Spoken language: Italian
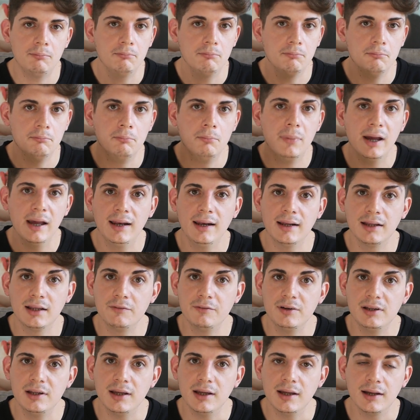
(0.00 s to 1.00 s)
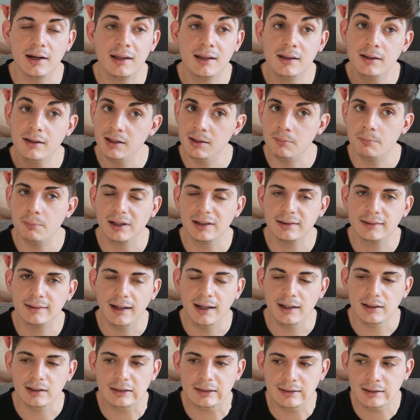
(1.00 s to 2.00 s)
bella da vedere,
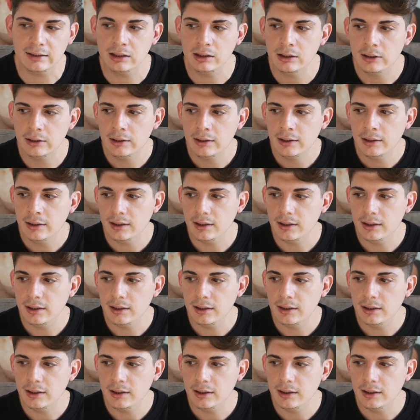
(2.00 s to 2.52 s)
impattante